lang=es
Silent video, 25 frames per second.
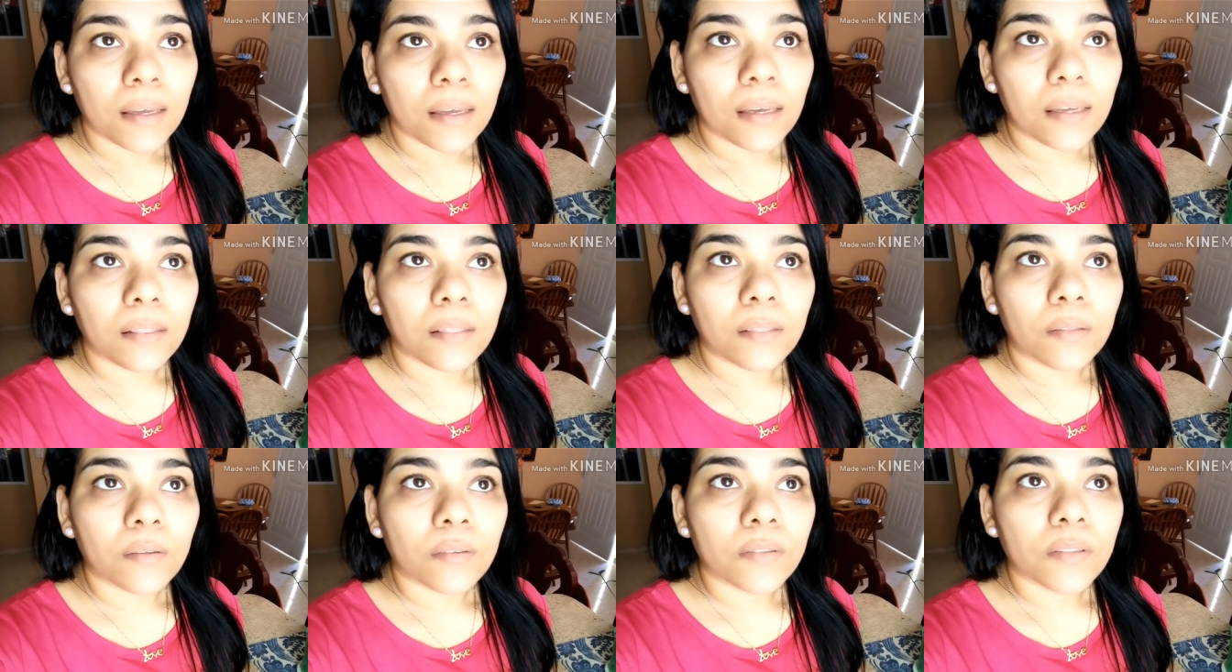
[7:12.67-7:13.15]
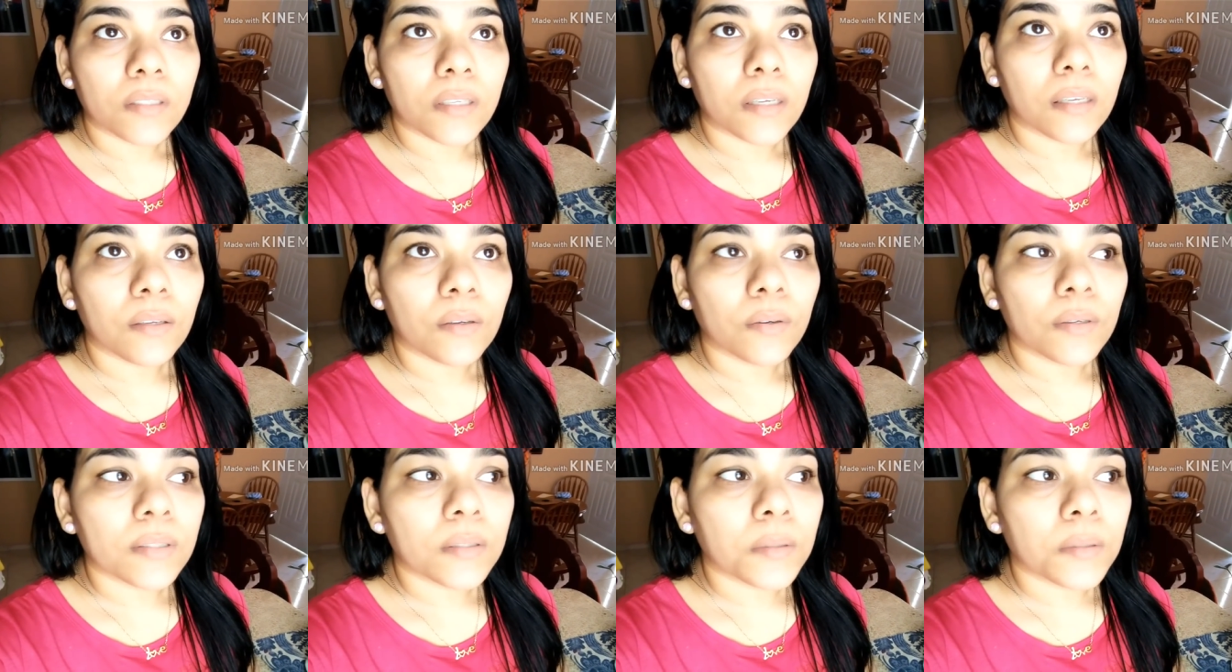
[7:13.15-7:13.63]

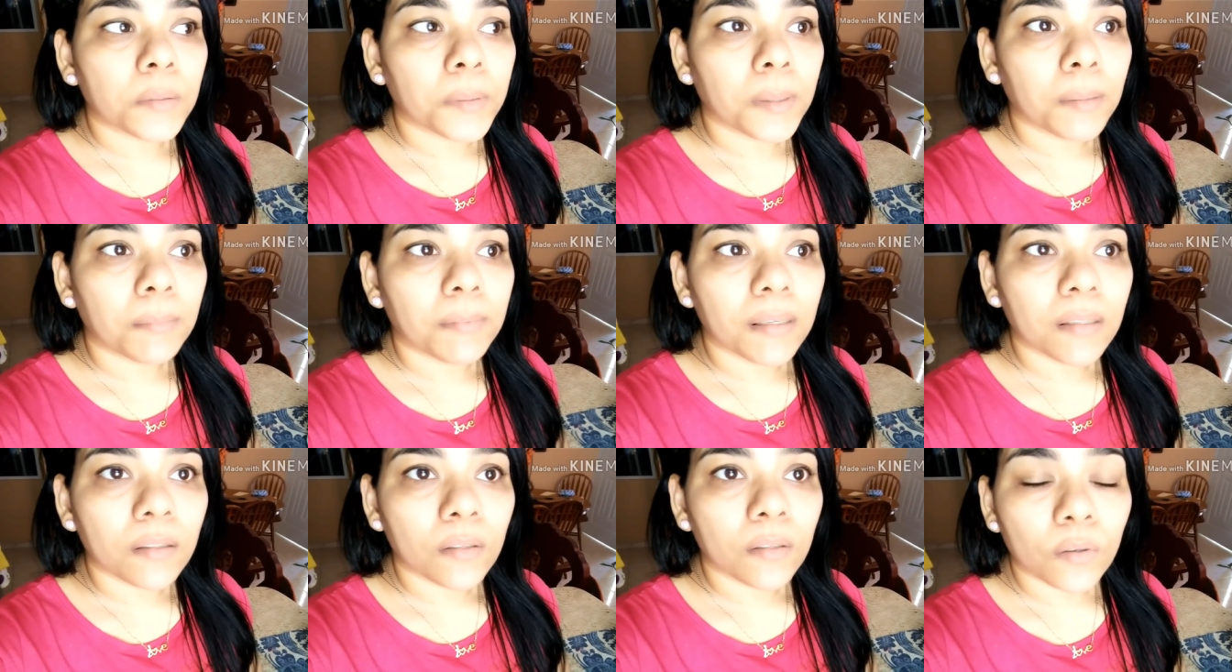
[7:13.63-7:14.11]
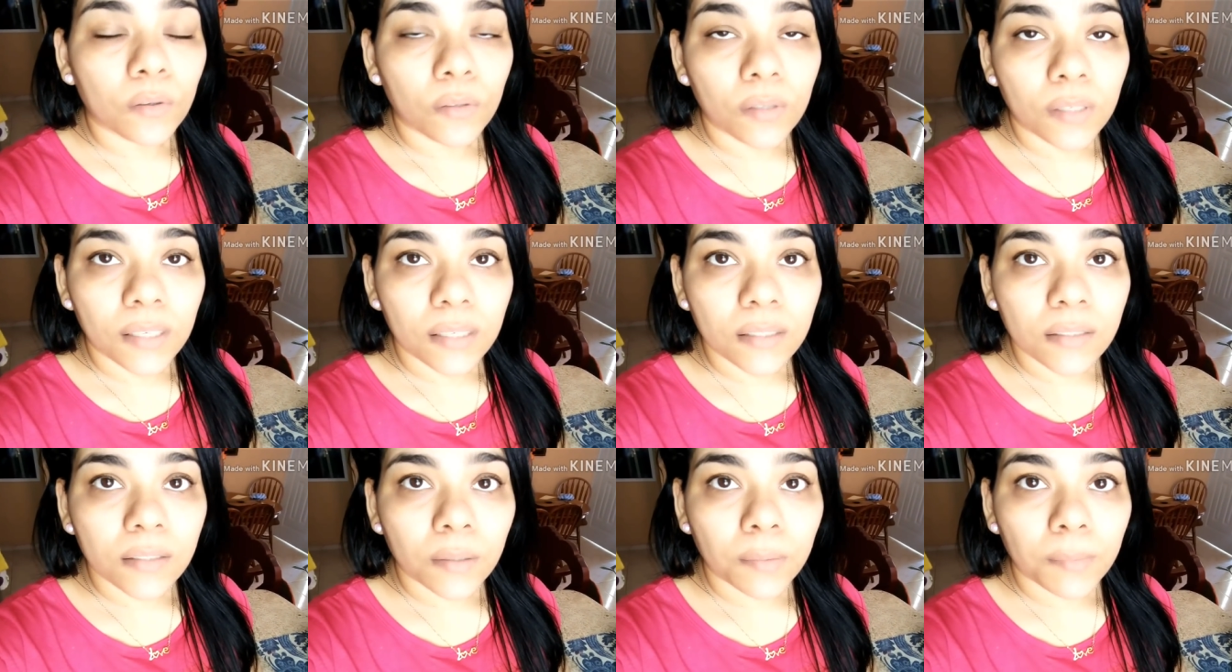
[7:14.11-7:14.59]
Entonces yo estuve hablando con
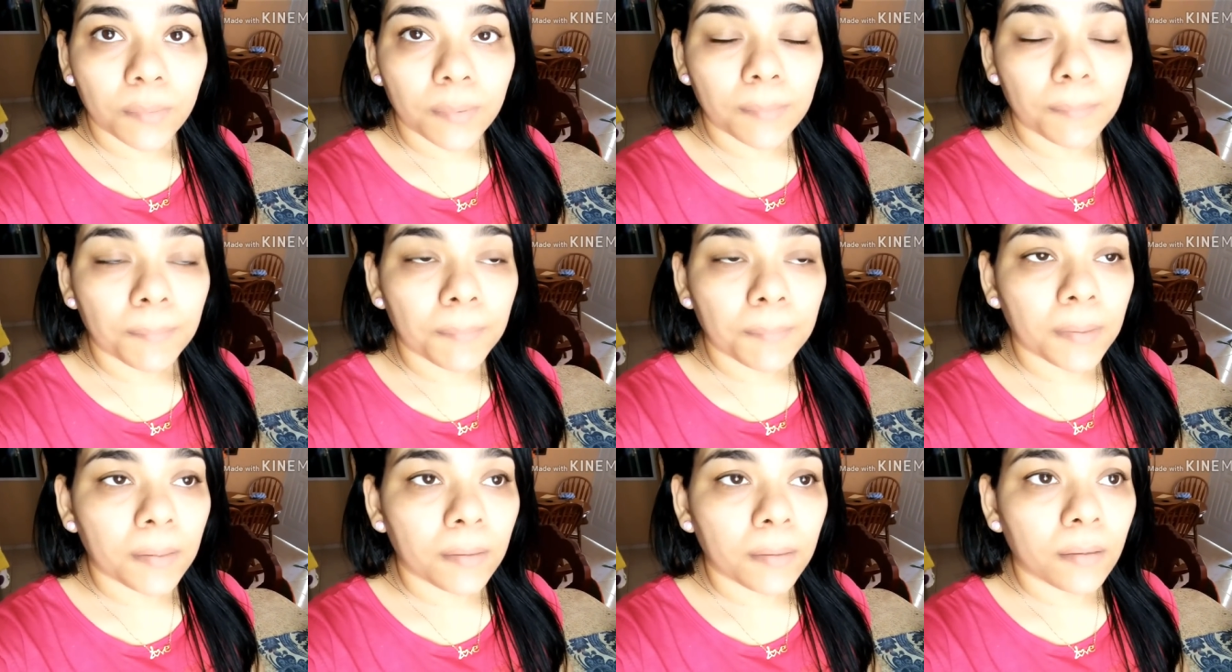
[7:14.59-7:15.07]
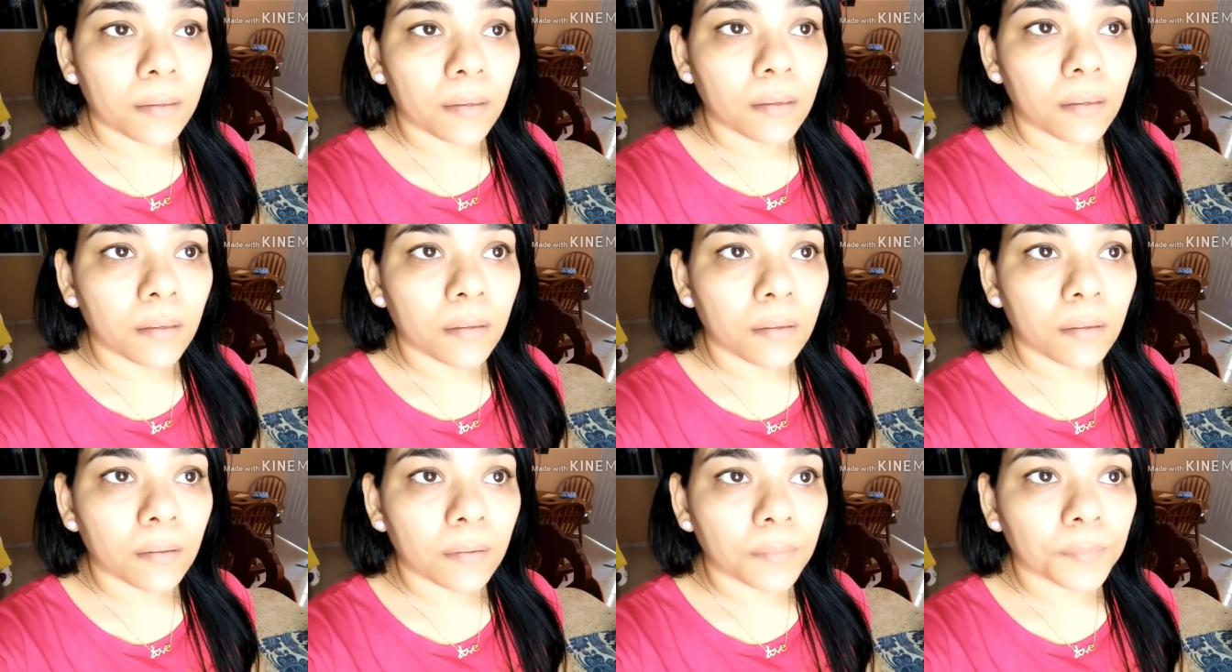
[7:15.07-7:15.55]
él sobre
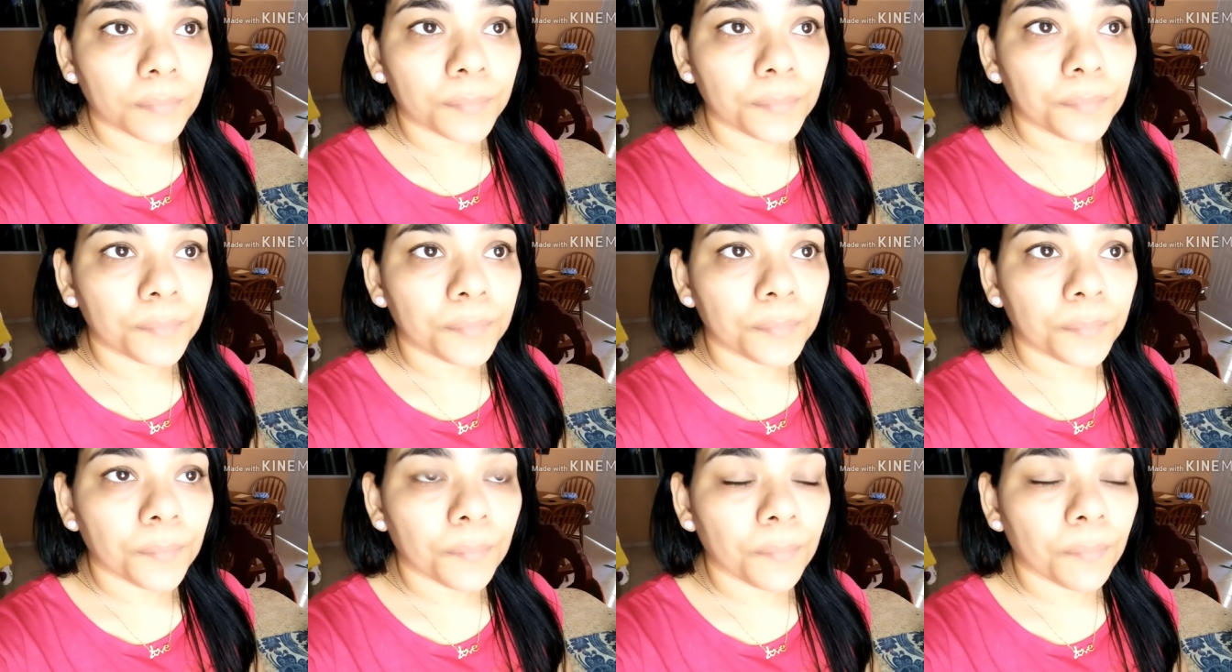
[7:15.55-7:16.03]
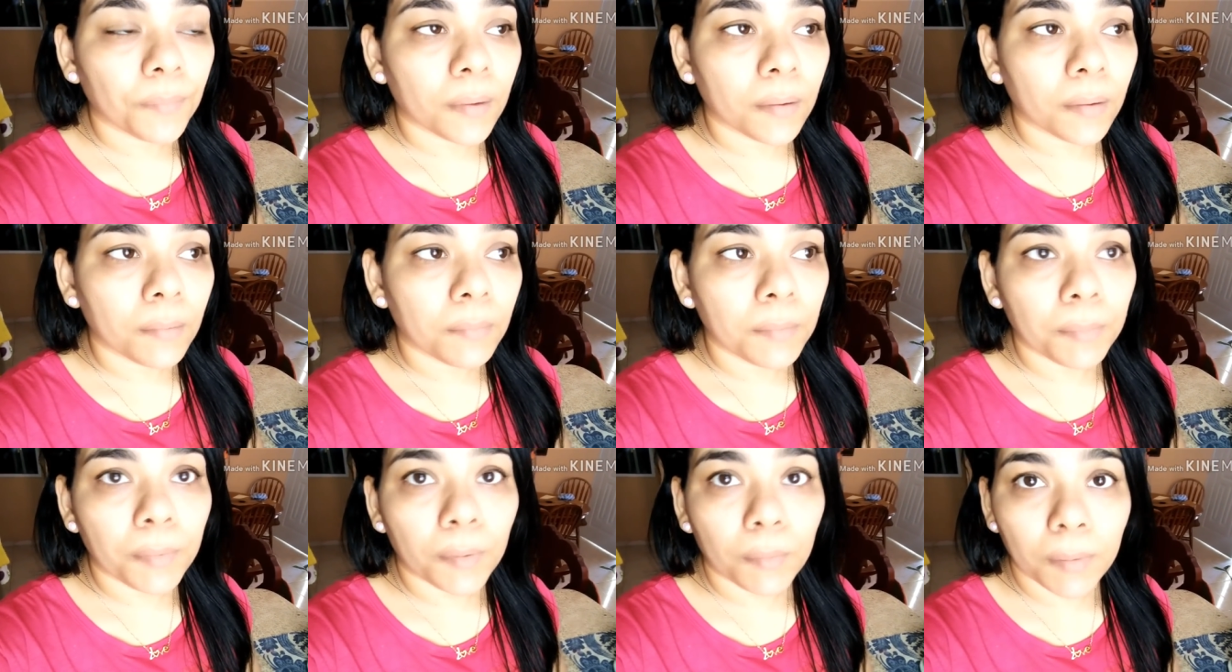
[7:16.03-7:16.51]
mi,
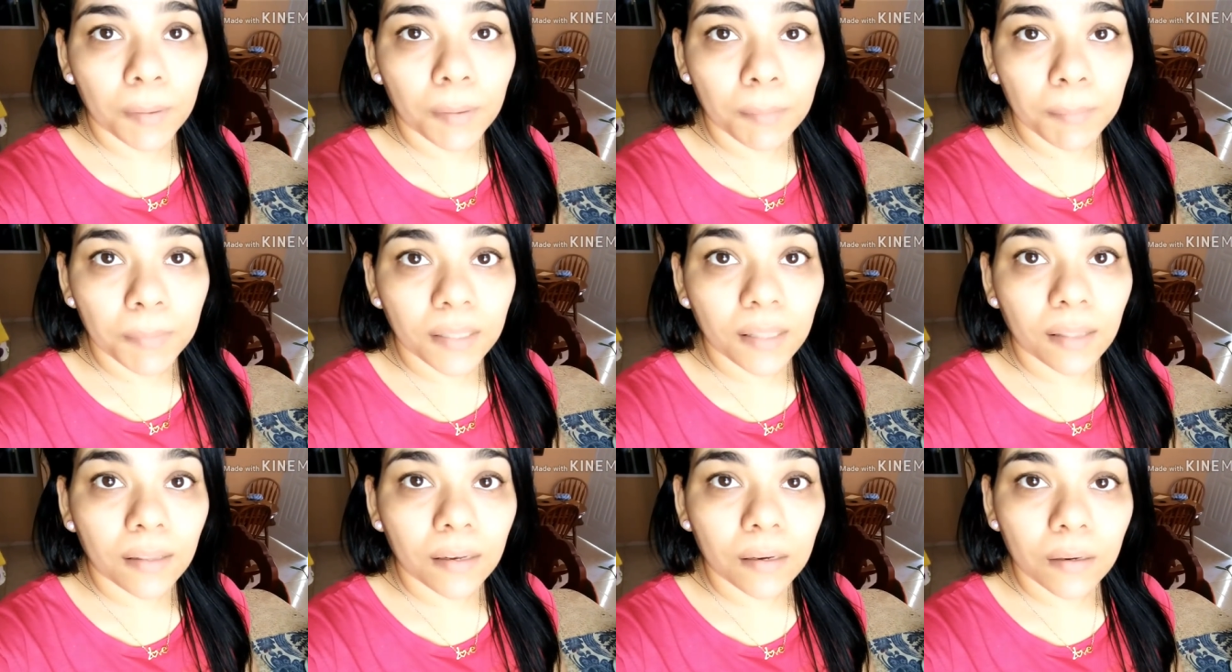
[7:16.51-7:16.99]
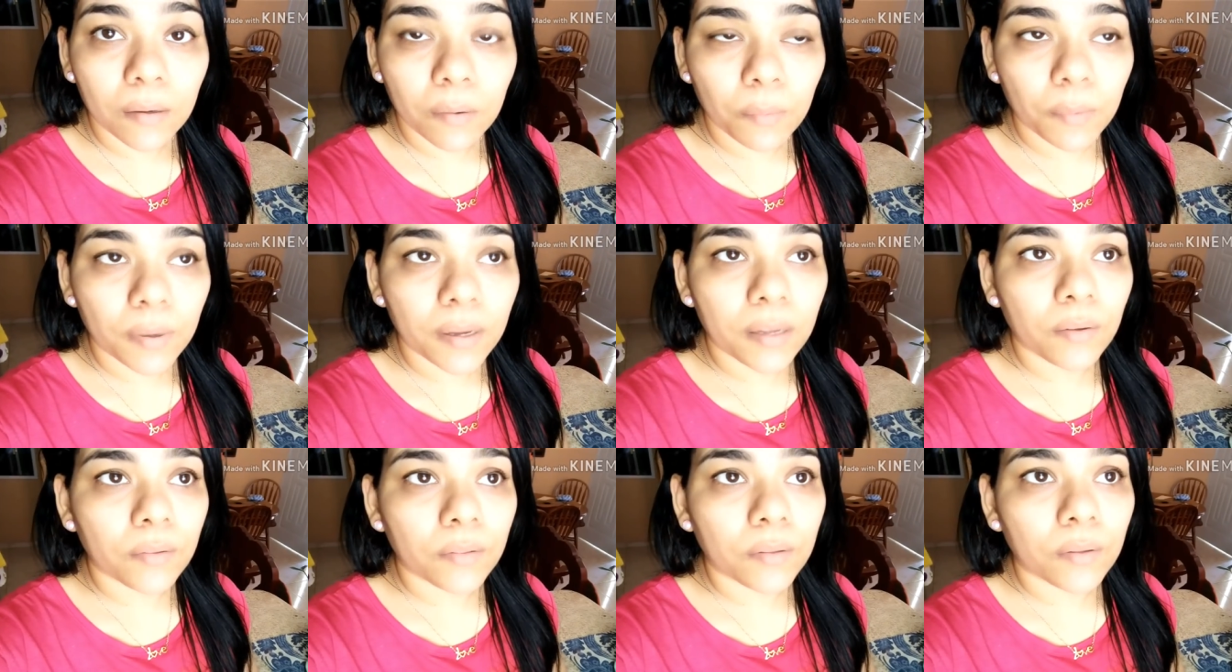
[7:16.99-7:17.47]
mi problemita del
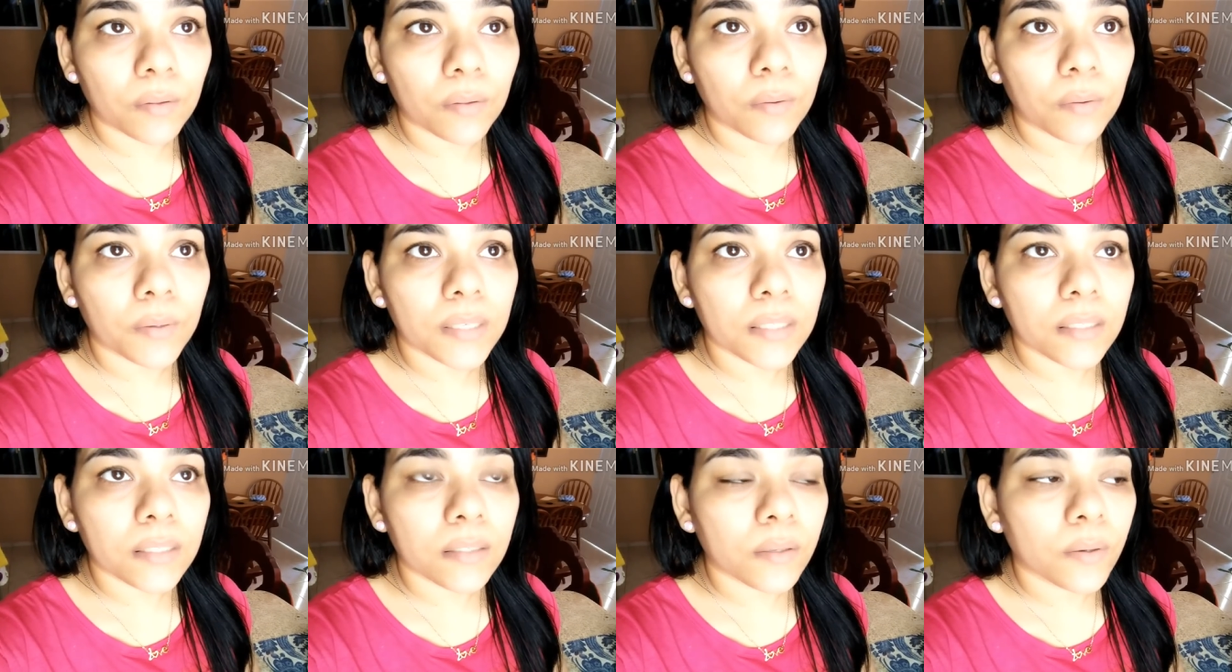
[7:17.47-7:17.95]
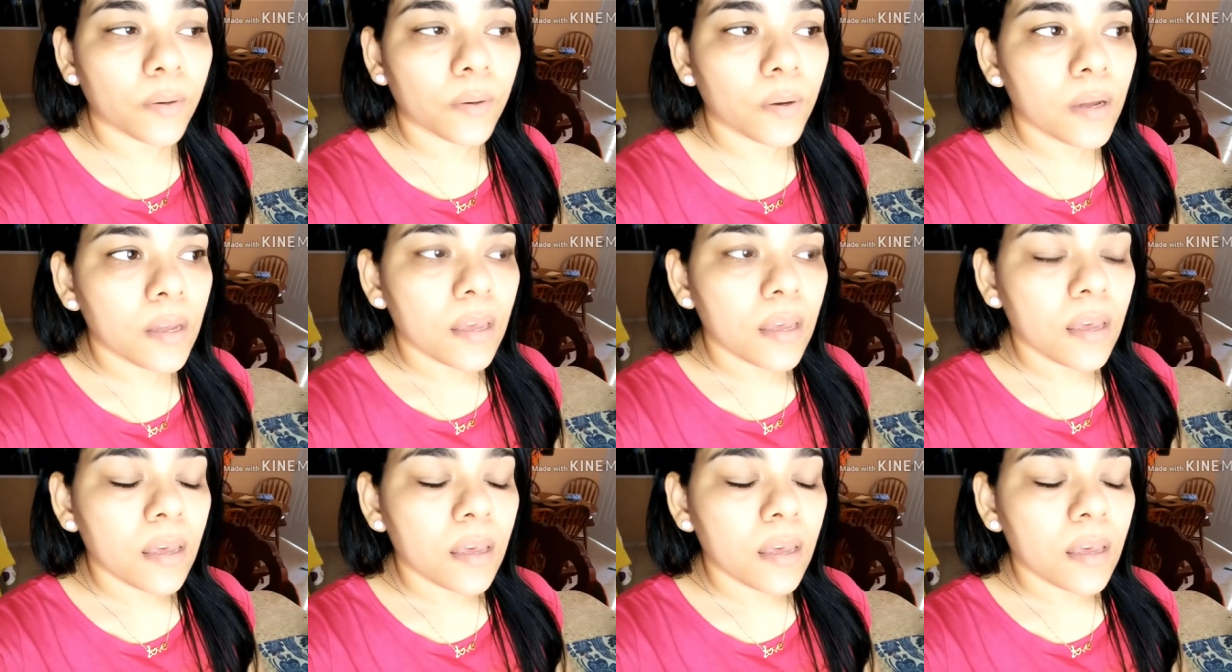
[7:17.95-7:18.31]
cuello y todo eso.